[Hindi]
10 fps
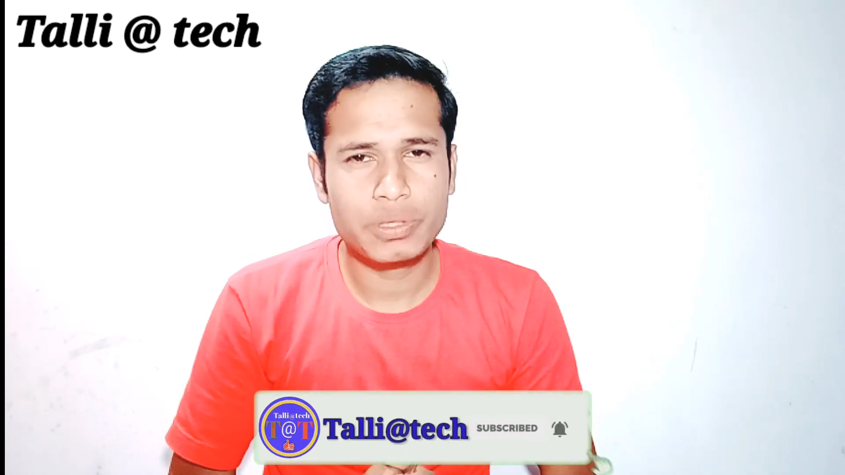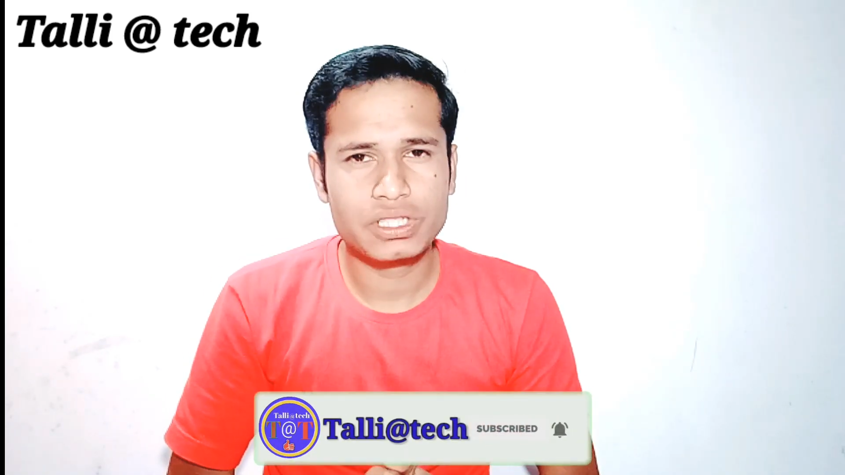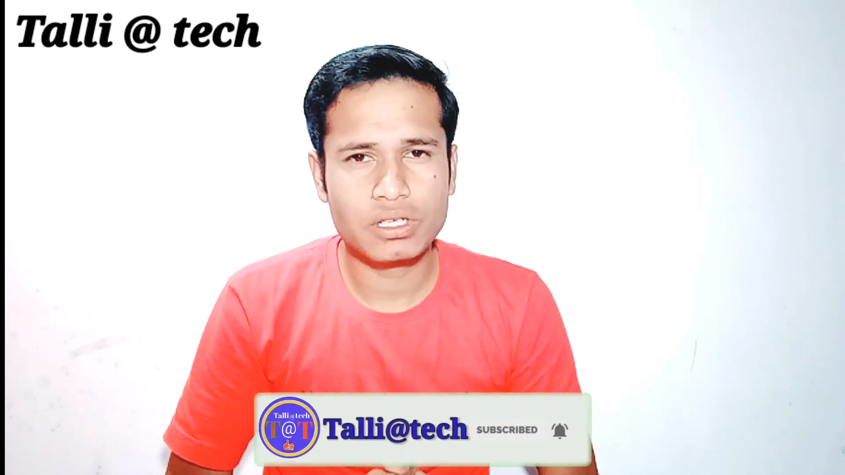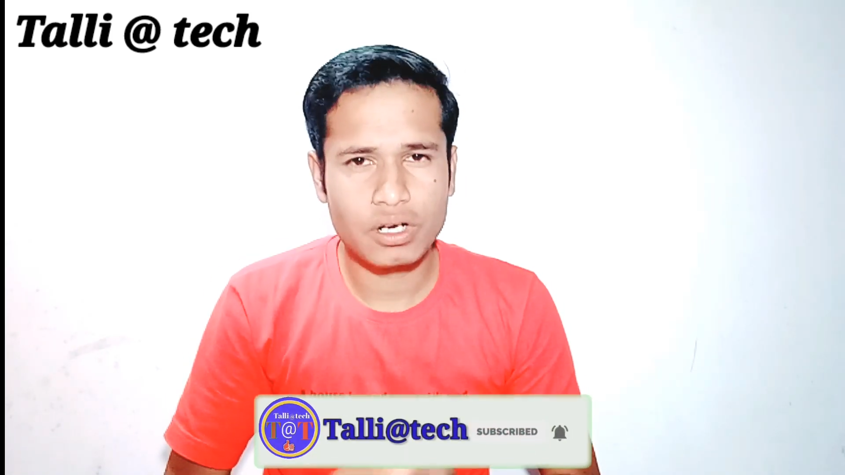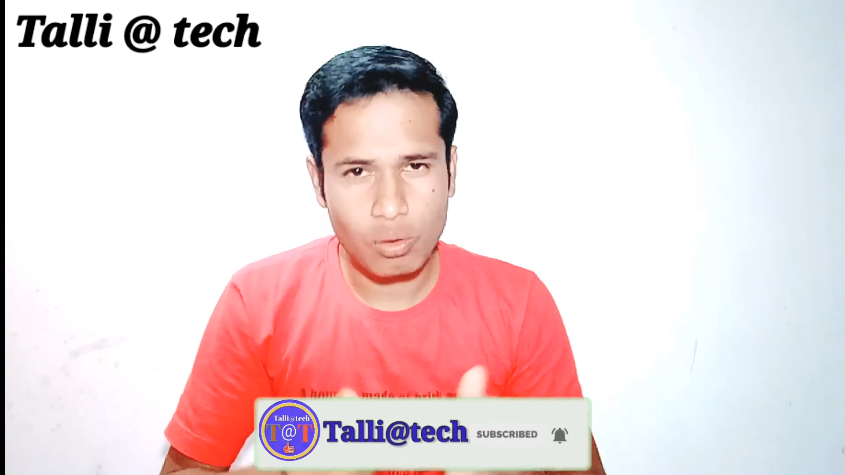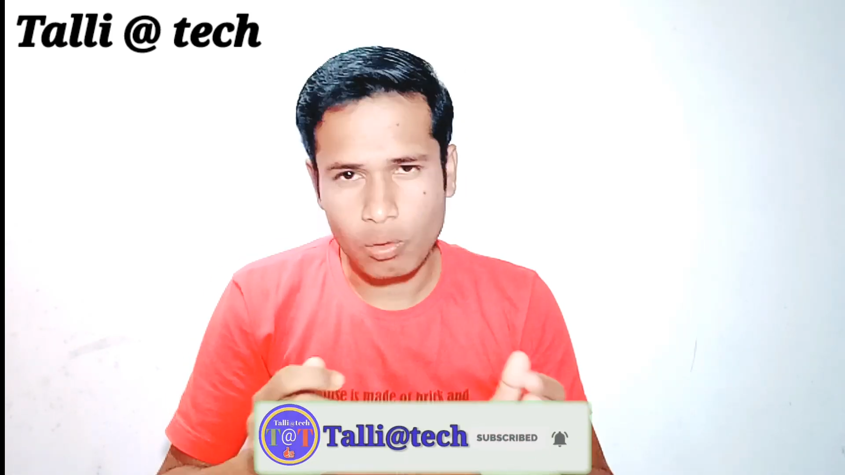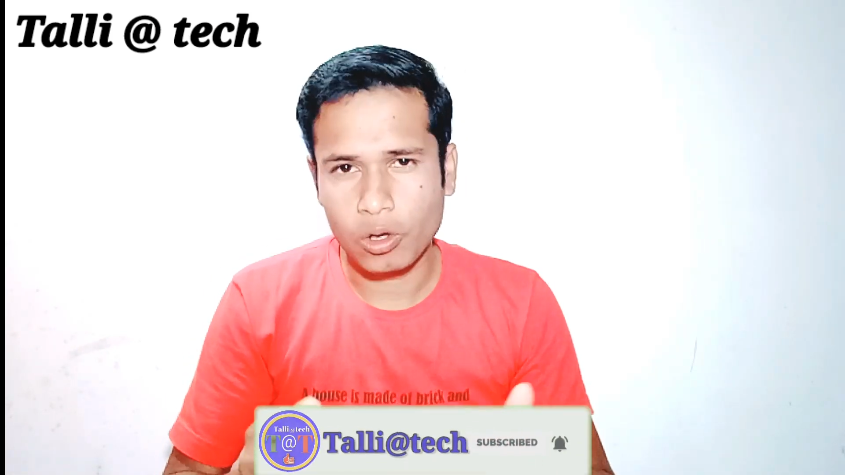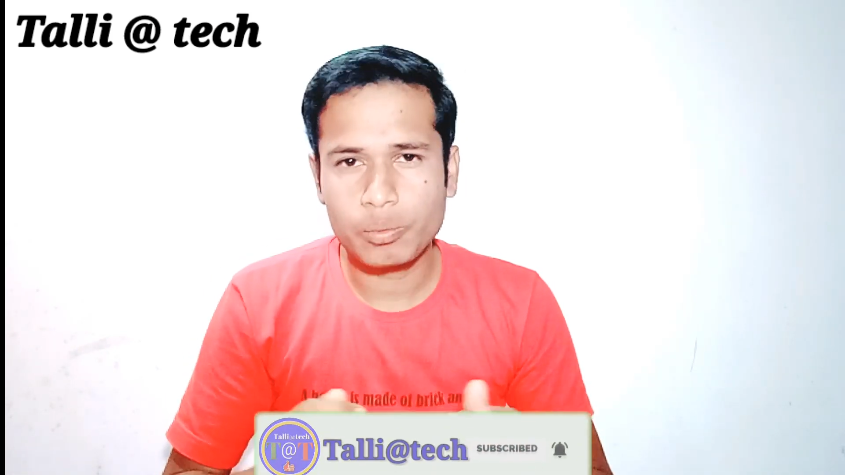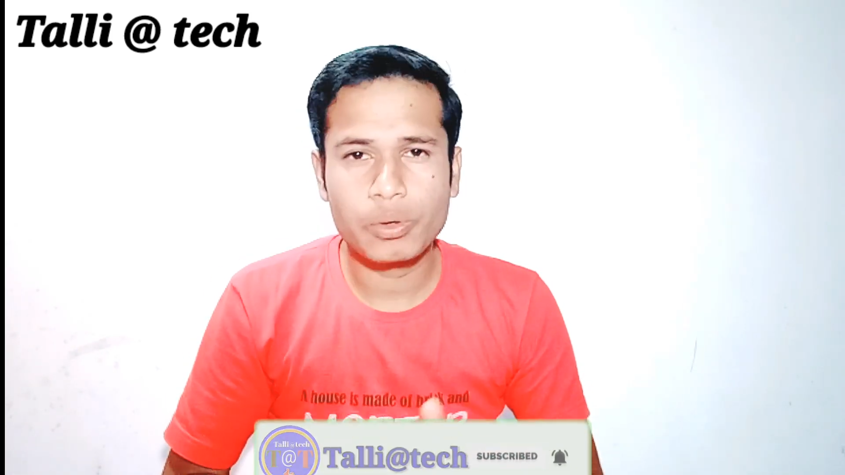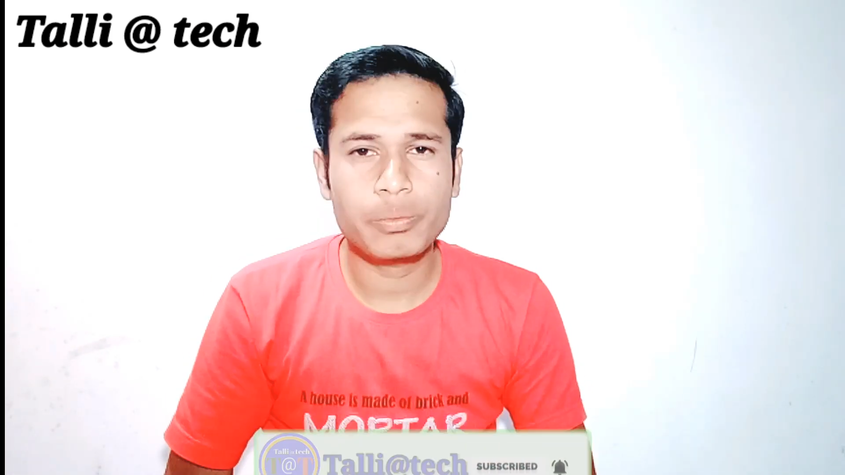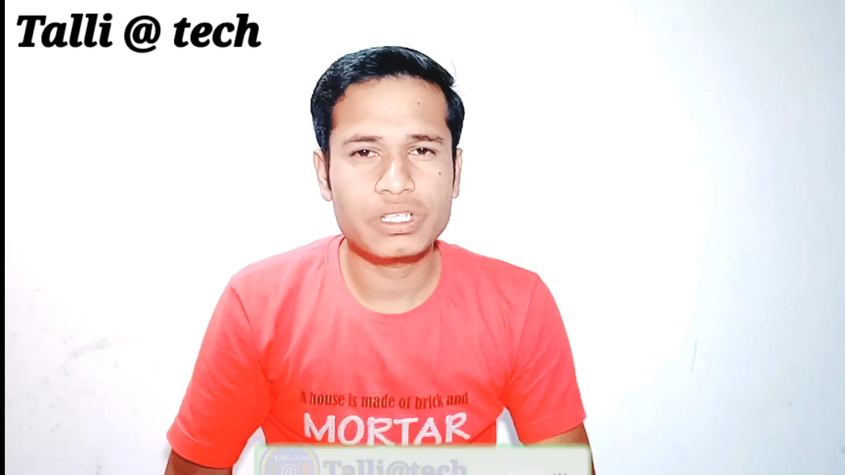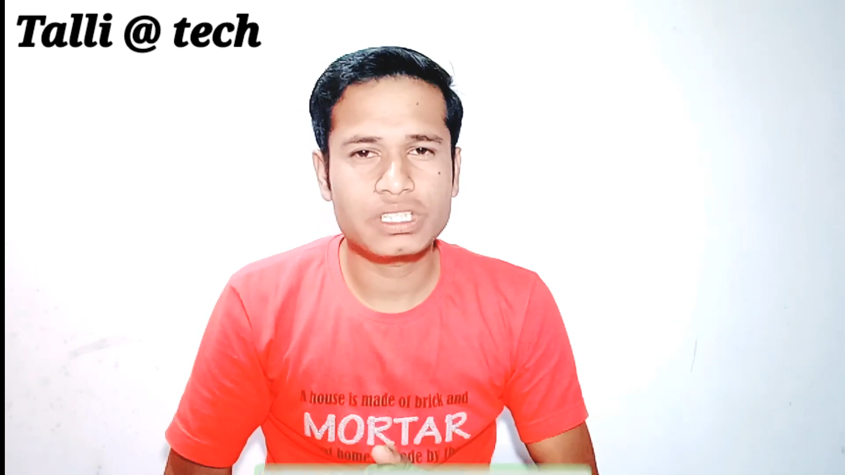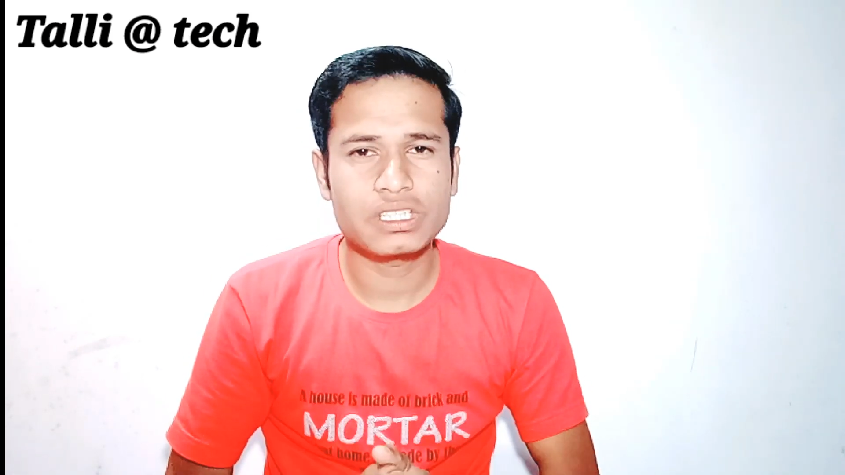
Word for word: प्रेस कर ऑल पर प्रेस